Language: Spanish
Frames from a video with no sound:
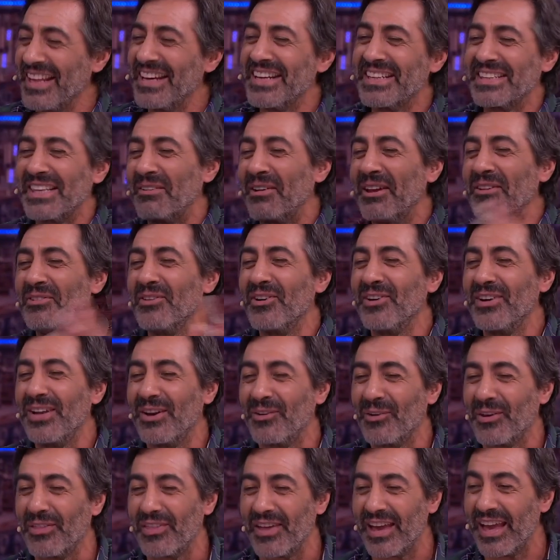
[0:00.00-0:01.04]
está hablando y luego
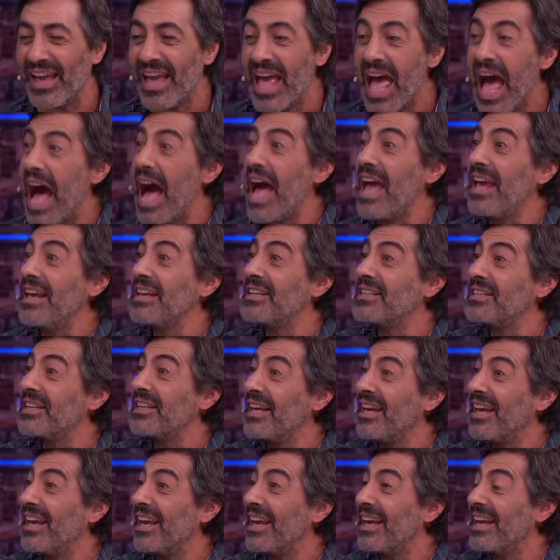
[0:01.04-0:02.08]
dice, ¡ay,
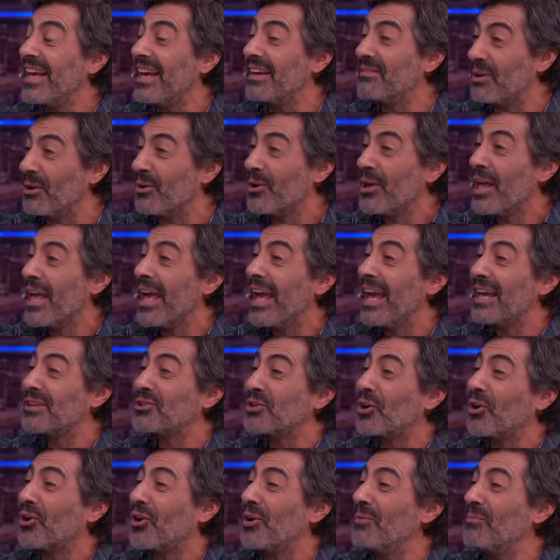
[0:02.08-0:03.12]
sí! Eh, eso
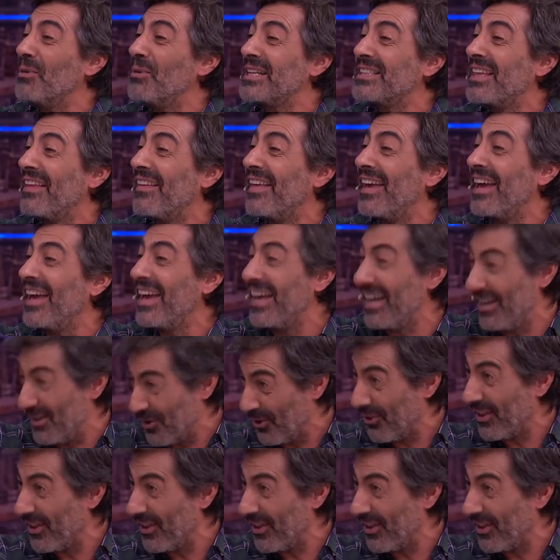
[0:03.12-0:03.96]
es como este de lo